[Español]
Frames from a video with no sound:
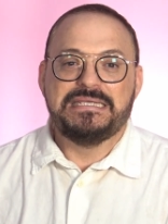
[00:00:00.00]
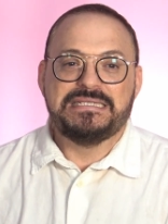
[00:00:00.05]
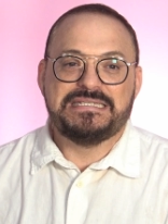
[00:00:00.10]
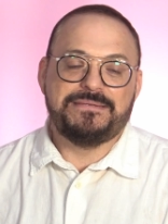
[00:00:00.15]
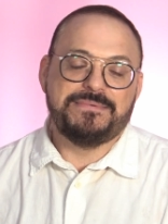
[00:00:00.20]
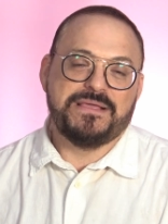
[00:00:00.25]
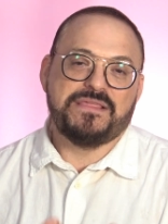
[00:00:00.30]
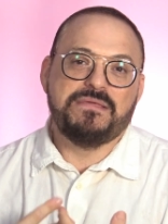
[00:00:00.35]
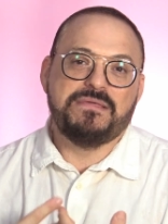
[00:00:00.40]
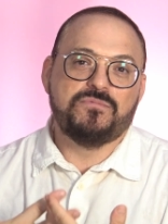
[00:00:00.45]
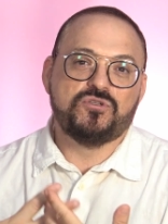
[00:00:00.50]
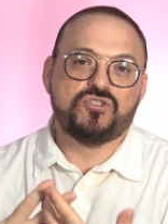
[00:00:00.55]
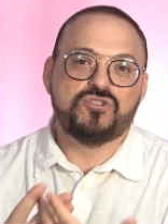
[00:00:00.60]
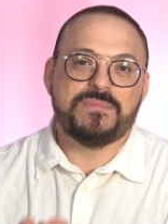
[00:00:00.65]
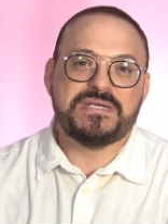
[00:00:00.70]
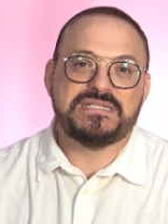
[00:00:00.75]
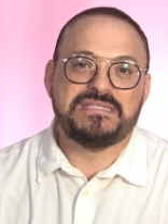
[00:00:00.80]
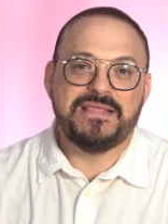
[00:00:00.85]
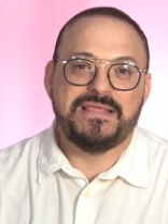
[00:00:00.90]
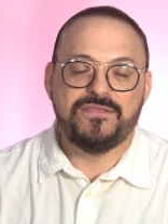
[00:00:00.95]
se me hace
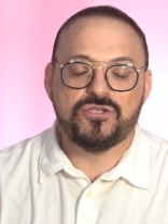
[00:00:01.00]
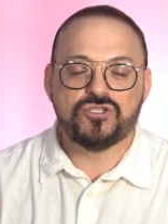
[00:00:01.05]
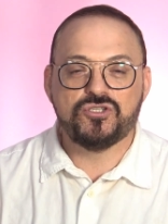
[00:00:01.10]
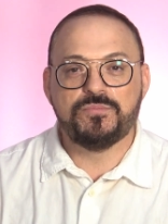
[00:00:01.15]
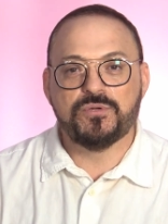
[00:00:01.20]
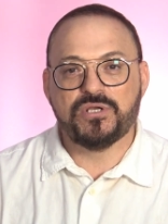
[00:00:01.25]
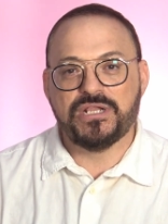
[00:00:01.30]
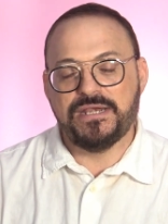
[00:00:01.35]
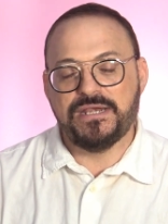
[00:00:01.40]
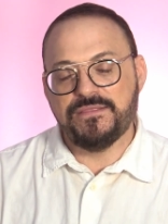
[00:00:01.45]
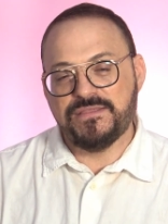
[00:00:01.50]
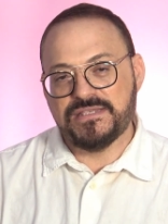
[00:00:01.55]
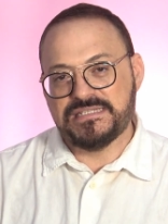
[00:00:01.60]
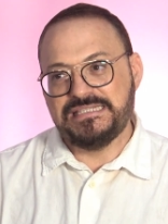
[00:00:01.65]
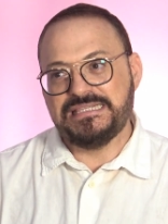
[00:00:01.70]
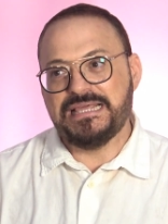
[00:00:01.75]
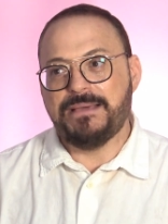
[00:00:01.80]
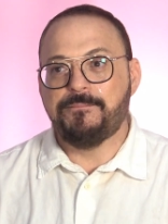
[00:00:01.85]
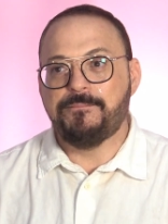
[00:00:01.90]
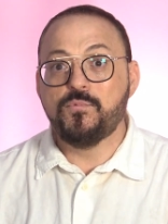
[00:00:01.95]
mucho más tedioso porque
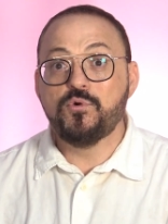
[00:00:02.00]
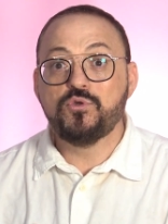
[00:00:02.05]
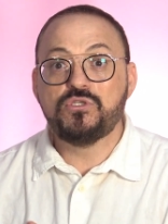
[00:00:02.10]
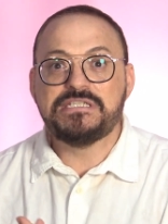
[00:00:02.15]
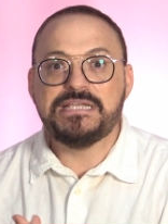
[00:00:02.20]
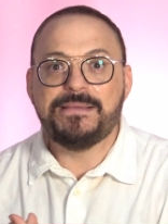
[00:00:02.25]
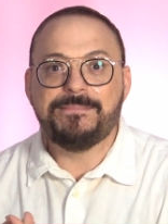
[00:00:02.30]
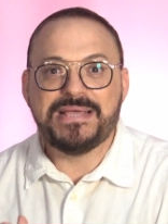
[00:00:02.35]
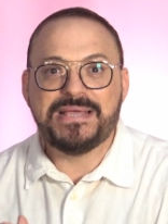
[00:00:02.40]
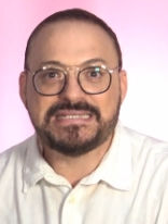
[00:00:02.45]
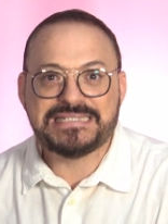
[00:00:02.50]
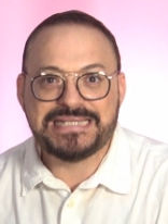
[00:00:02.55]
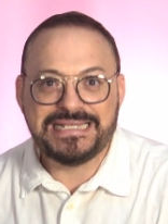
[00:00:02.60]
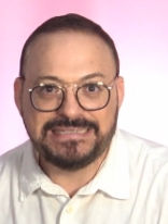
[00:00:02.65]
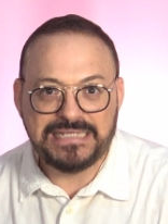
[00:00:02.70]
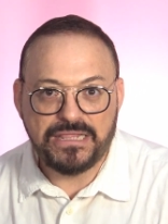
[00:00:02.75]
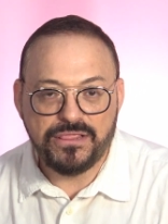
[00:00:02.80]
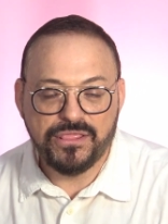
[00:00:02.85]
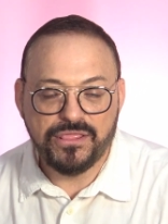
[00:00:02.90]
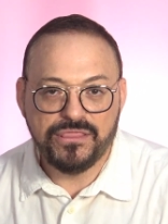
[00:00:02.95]
necesita mucha más
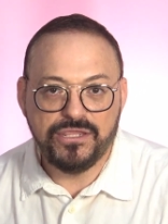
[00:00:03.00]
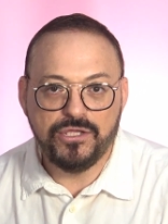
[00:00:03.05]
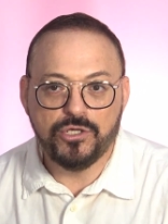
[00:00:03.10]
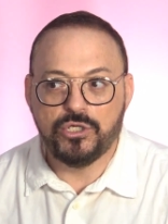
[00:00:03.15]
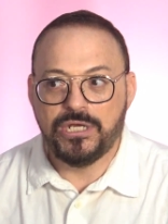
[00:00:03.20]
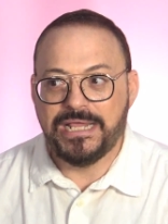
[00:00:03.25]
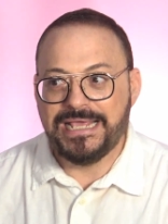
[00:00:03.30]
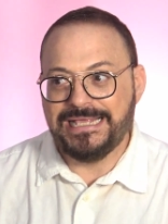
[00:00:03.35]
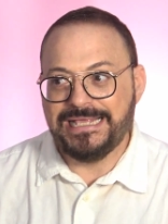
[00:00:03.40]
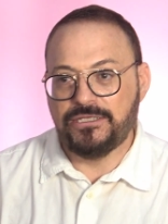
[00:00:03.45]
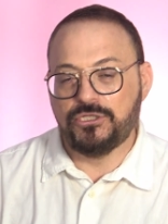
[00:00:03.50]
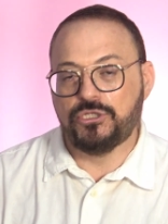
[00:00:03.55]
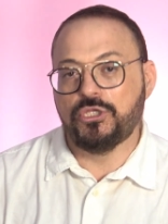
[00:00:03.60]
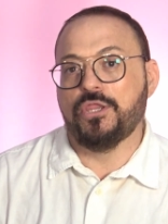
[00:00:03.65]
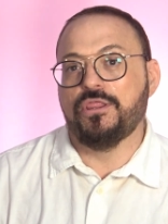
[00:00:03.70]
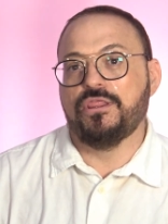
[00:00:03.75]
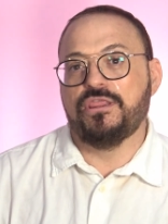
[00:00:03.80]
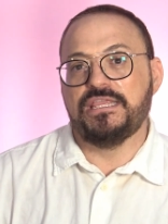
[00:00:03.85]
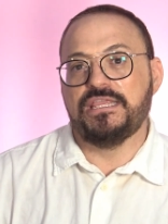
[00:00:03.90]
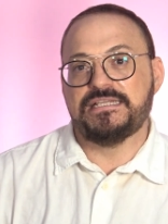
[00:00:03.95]
atención.
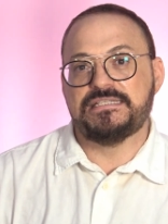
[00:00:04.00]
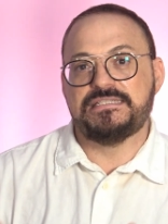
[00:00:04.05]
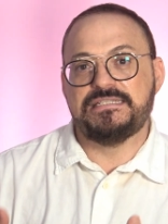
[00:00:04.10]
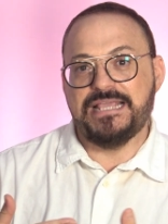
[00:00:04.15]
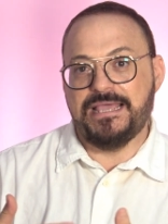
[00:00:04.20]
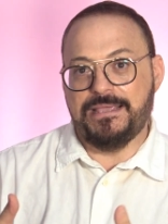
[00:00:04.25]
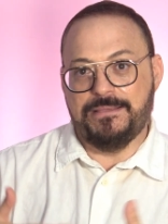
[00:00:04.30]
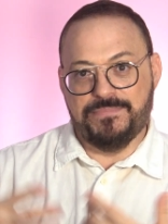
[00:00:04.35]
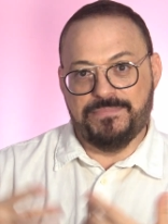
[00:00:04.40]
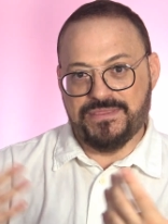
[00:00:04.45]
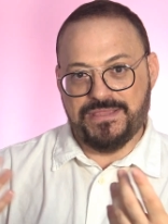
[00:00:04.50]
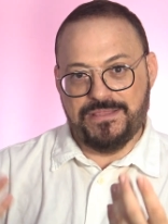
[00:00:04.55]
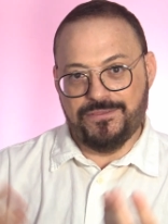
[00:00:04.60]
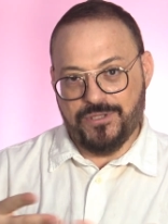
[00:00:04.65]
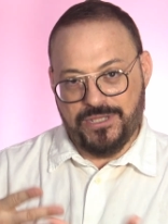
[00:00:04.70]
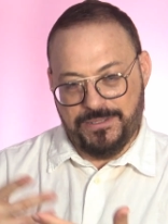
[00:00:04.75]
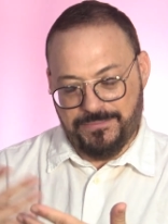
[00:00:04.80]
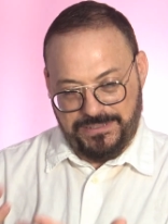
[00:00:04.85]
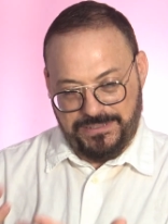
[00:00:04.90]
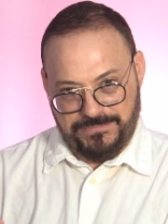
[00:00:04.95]
Entonces, ya,
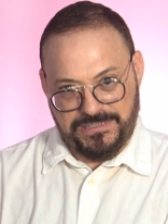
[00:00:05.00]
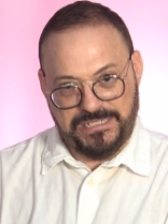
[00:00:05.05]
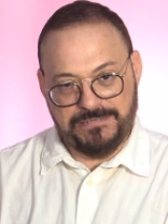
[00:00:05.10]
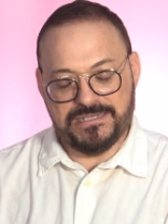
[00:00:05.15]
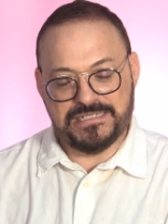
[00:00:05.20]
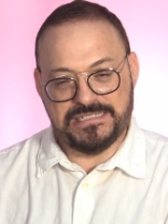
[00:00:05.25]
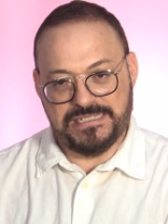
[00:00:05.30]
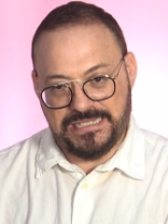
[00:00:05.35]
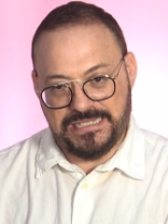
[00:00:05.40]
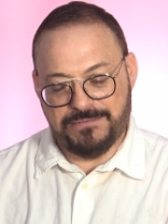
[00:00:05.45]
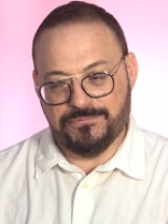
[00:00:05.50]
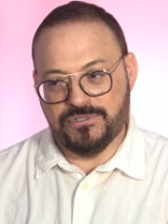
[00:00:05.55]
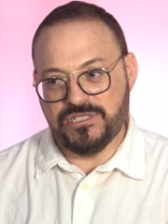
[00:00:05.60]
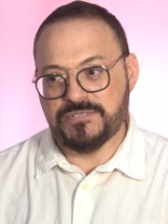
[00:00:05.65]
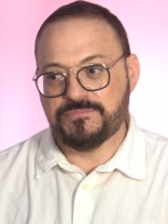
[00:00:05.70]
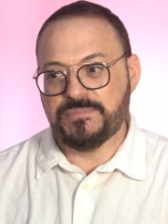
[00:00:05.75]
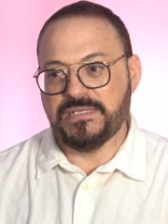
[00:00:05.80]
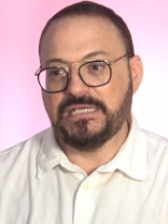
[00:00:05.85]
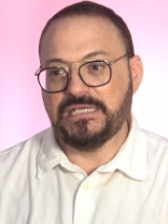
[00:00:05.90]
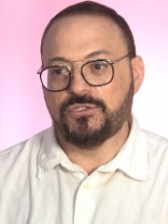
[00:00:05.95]
empezando de base, ya
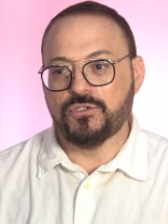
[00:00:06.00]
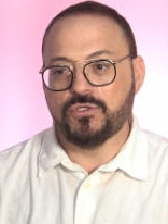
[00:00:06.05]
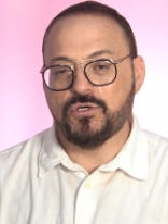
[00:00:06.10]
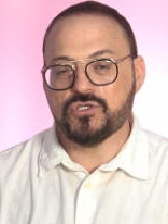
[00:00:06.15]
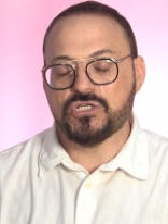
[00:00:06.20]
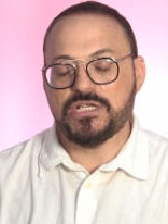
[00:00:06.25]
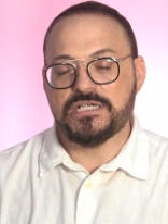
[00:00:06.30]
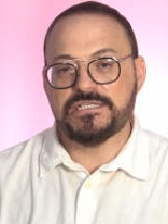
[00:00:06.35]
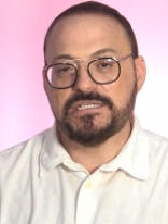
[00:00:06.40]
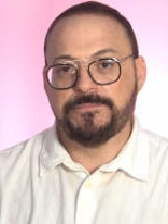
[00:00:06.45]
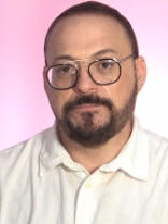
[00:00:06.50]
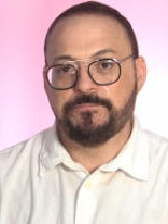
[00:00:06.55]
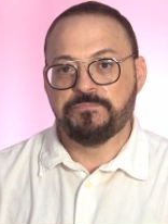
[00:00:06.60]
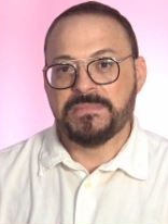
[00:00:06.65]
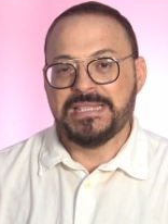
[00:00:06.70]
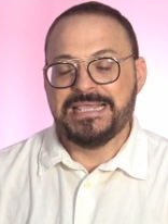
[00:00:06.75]
voy explicando cosas.